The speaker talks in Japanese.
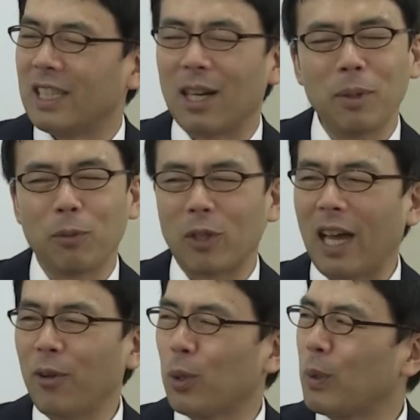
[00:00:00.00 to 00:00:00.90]
痛みも
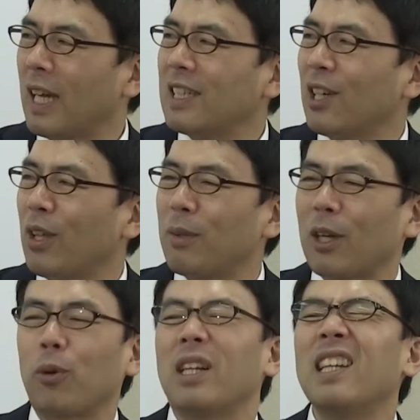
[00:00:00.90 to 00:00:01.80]
耐えることも大事だよねみ
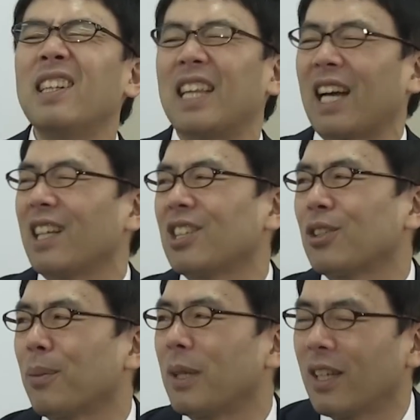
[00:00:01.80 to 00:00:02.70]
たいな、これ倫理で語っちゃ
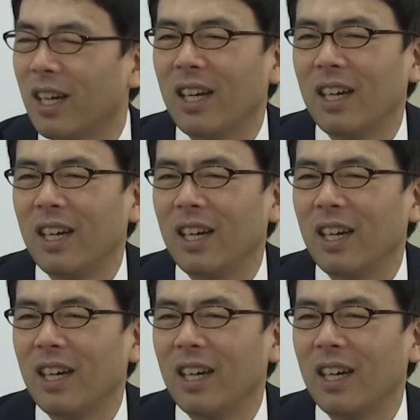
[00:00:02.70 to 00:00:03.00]
うんですよ、はい、